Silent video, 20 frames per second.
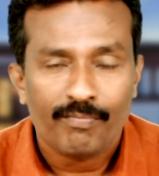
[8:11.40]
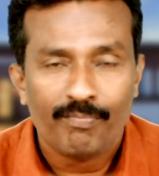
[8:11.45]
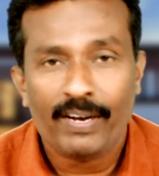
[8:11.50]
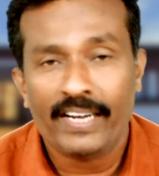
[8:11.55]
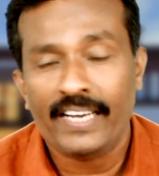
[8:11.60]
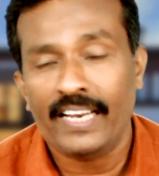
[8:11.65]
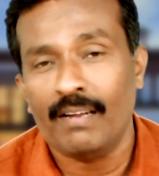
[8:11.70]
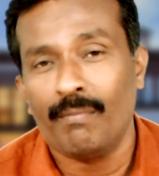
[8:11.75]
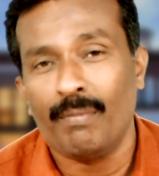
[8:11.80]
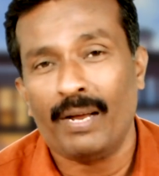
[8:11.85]

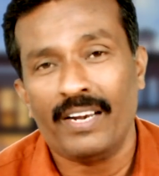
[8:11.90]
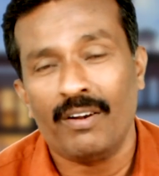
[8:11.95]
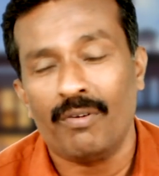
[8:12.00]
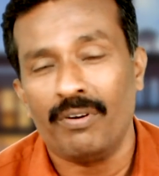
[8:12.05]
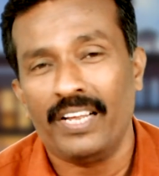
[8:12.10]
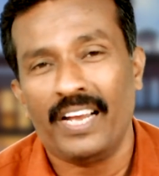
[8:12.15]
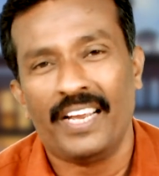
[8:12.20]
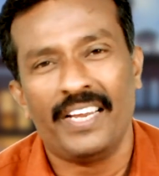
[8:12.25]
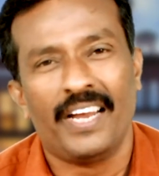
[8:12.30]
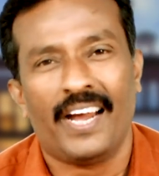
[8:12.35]
వెంటనే మరీ
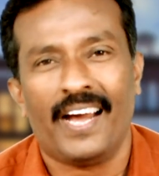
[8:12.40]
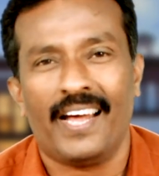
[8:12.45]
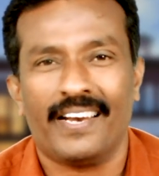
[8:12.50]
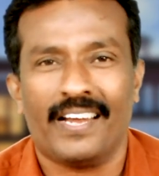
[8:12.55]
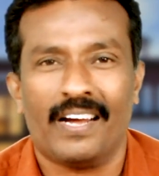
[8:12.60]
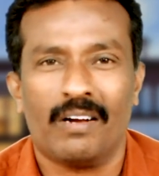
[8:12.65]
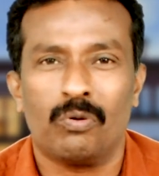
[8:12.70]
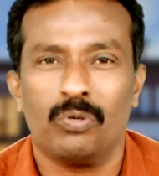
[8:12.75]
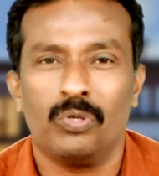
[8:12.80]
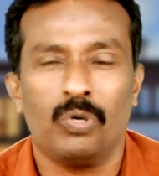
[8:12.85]
ఉండే అయ్యా
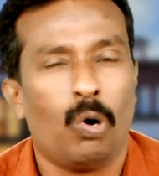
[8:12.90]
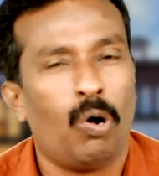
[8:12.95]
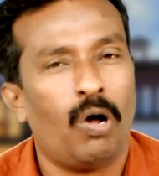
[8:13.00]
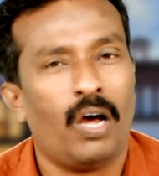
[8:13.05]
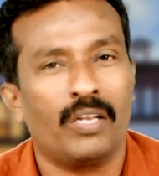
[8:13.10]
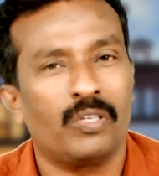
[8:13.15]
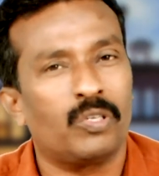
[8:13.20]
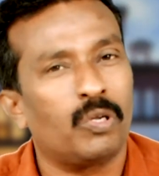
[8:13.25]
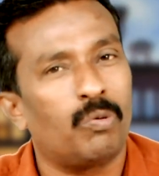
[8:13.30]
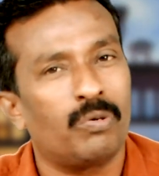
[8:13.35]
నాకు
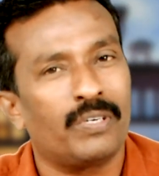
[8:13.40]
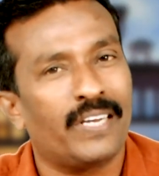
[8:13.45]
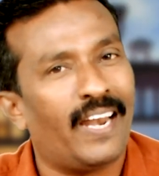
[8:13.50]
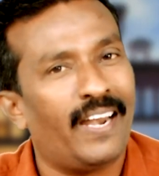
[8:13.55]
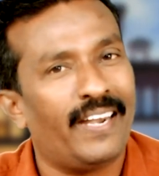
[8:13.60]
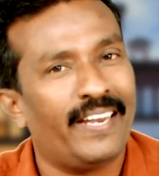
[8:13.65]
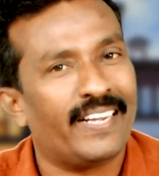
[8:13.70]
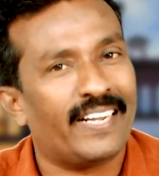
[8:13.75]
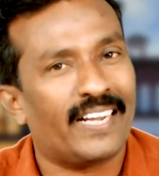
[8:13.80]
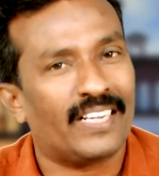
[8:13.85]
యోహాన్తో
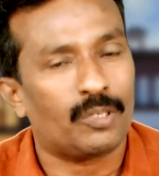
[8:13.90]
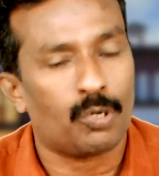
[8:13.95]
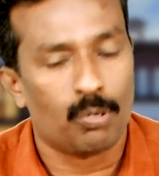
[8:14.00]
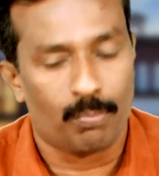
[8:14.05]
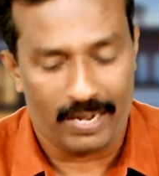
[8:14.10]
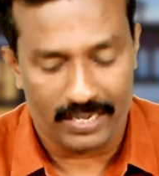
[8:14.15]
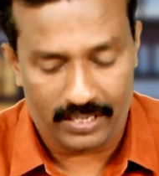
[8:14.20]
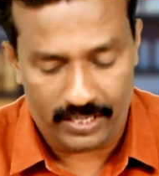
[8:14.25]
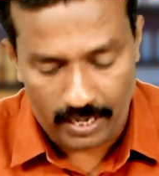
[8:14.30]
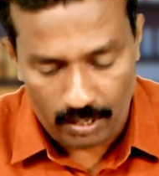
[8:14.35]
ఉండాలంటే కష్టం
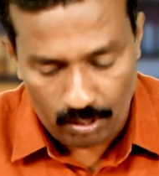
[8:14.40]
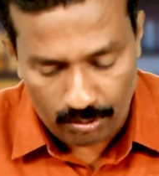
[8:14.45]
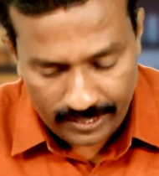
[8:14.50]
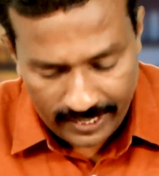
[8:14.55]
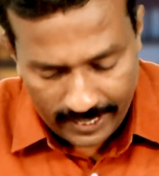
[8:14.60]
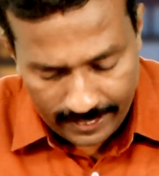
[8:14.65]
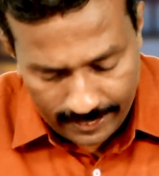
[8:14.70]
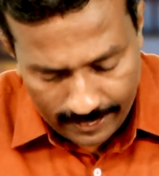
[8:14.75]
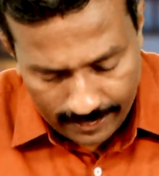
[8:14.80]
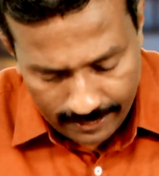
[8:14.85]
మా చెల్లి
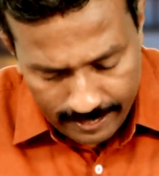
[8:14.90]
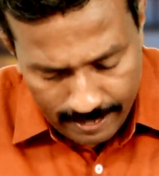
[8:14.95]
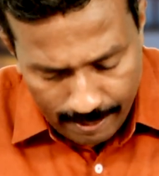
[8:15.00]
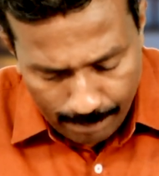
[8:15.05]
ఉంది కదా